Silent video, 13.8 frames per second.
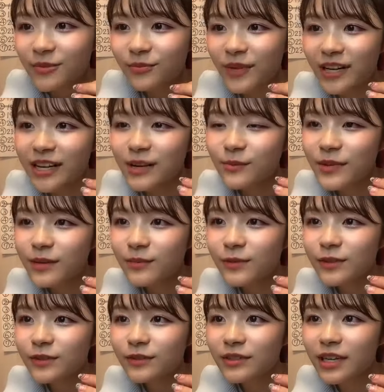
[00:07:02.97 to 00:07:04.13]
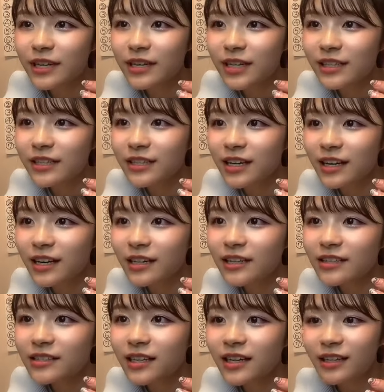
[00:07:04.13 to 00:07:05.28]
まあラーメン部の方が歴長いで
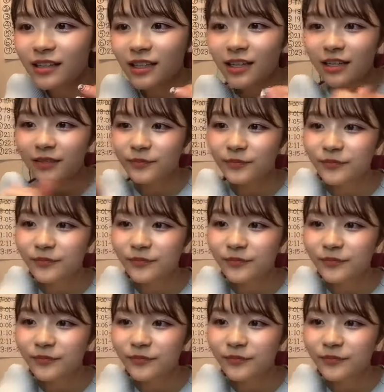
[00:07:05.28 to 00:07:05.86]
すからね